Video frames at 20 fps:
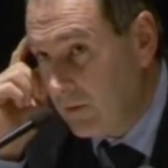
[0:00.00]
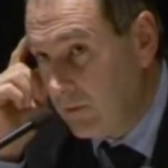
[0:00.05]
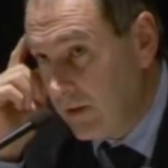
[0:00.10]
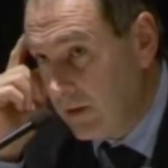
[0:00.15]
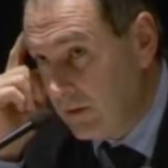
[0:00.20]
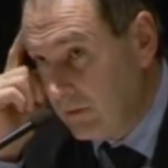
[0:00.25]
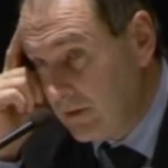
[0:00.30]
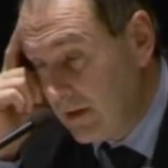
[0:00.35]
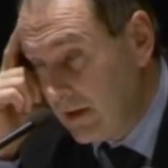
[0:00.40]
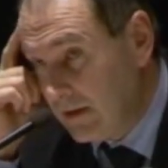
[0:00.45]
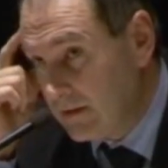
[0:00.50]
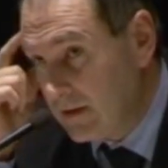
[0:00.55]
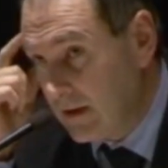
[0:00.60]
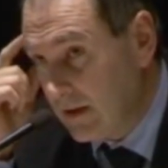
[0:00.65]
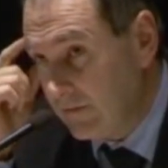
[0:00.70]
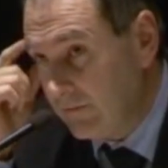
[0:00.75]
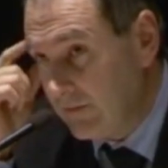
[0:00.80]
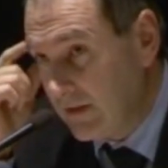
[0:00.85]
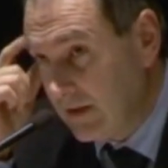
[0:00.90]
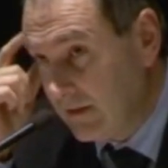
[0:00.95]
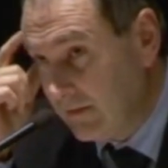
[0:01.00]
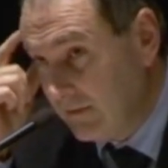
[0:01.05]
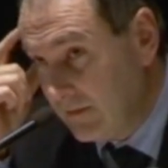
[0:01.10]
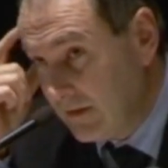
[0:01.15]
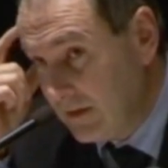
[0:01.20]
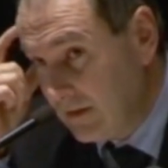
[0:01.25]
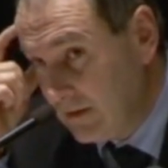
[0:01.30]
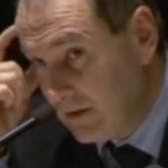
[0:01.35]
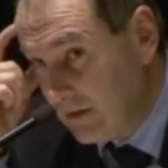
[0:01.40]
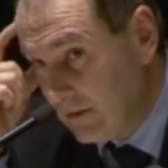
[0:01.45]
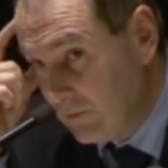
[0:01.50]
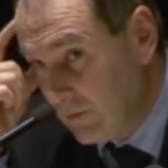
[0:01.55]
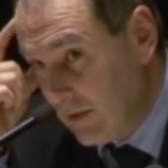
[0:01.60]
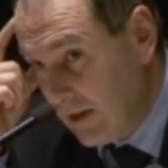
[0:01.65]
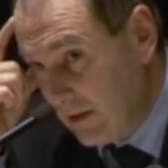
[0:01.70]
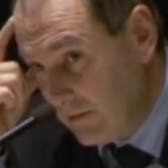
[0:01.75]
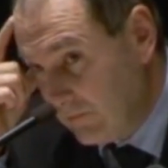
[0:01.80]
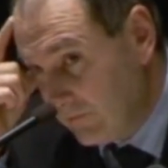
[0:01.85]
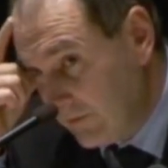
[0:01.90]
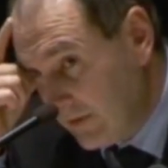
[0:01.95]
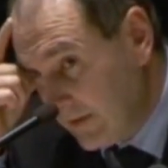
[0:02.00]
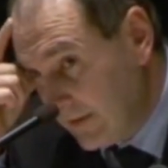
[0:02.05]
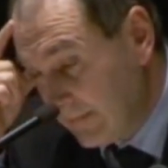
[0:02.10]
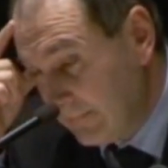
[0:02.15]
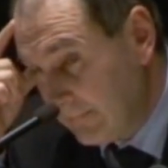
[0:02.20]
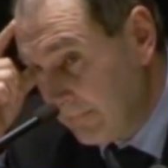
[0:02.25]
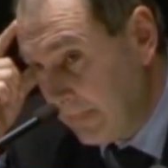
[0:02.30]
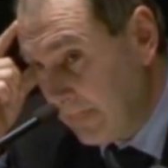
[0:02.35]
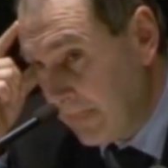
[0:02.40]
quello dei servizi, del welfare,